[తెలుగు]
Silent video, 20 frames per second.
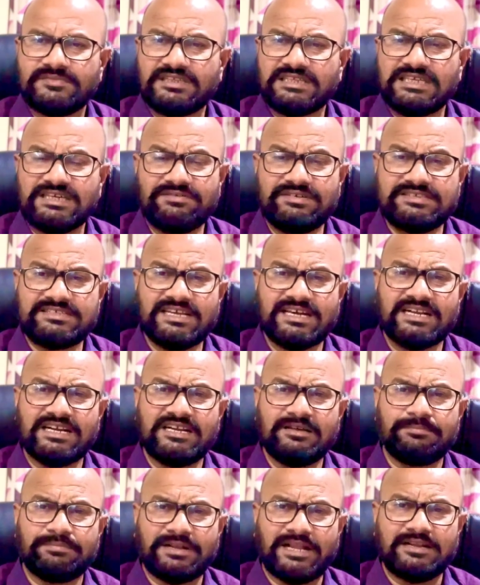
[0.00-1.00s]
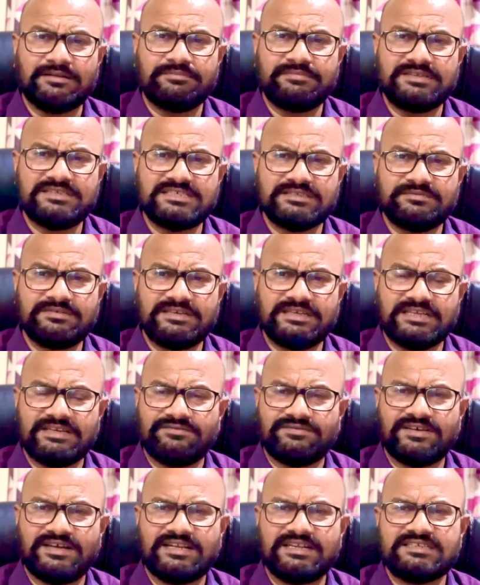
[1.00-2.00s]
ఈ విచారణ ప్రారంభించడం అంటే
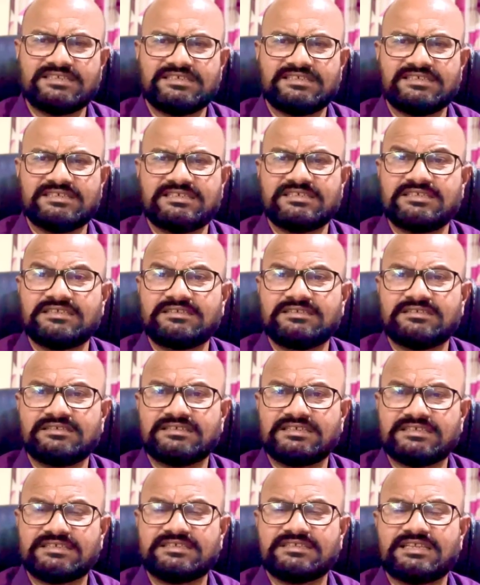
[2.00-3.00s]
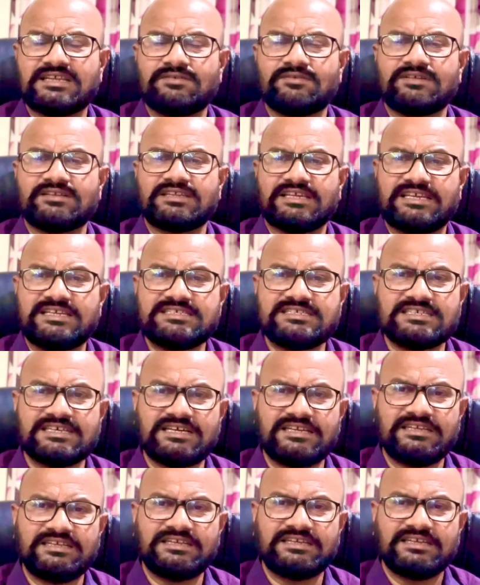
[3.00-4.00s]
ఎఫ్ఐఆర్ రిజిస్ట్రేషన్ చేసిన తర్వాత ఏం
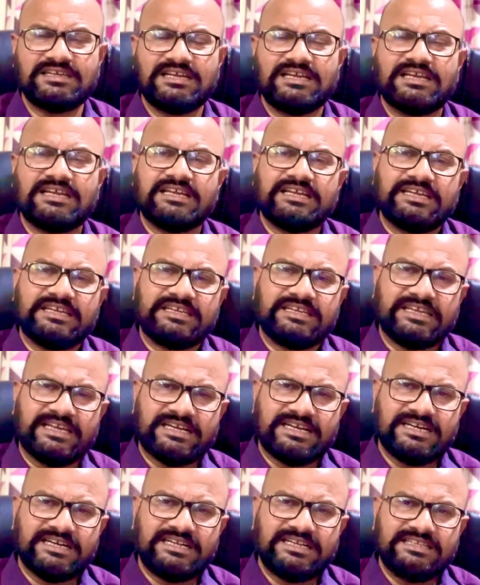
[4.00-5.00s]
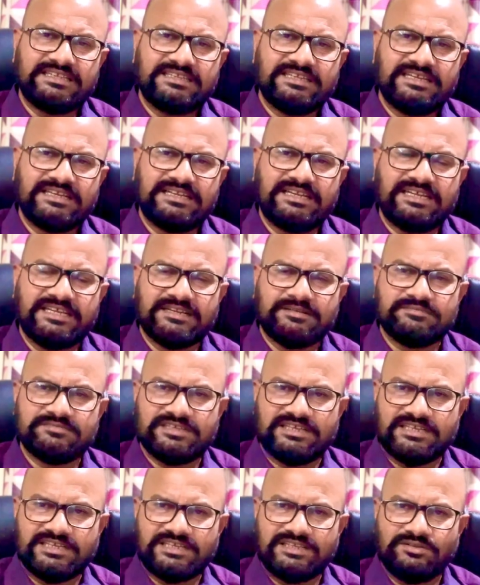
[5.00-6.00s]
చేయాలి ఎక్కడైతే నేరం
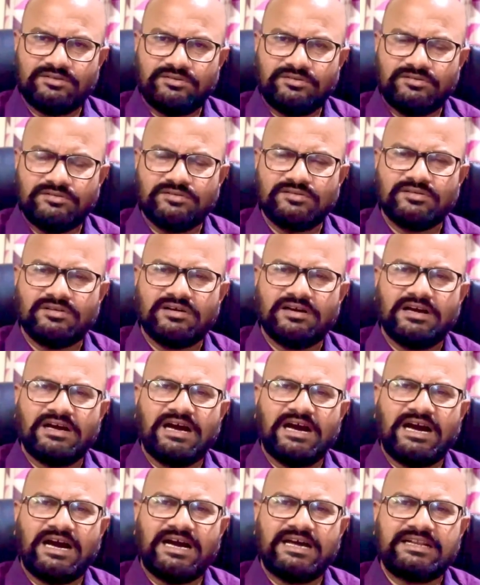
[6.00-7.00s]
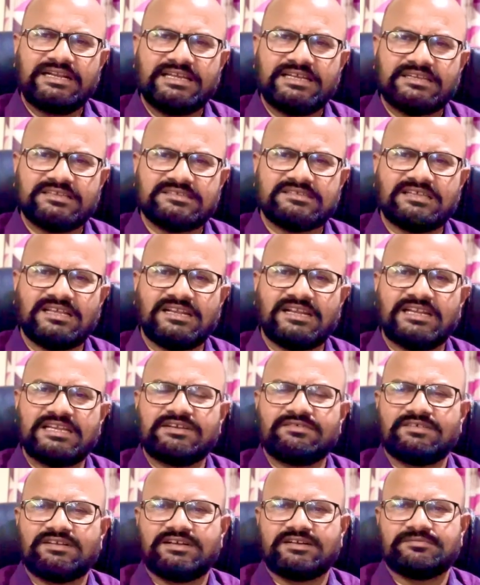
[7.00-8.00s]
జరిగిందో ఆ నేర స్థలానికి
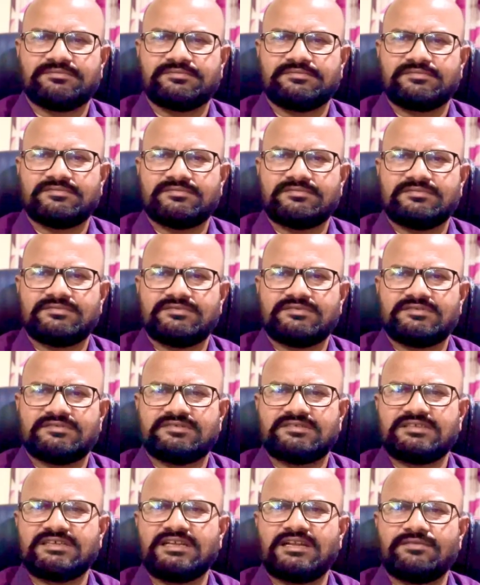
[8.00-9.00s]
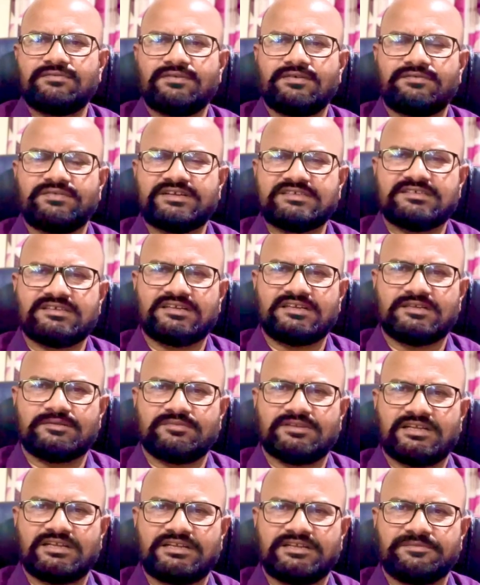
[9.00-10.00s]
వెళ్ళడం సీన్ ఆఫ్ అఫెన్స్ అంటాం
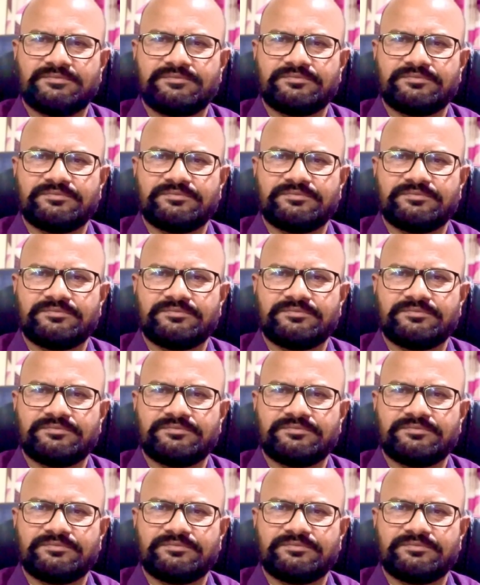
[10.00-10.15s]
దాన్ని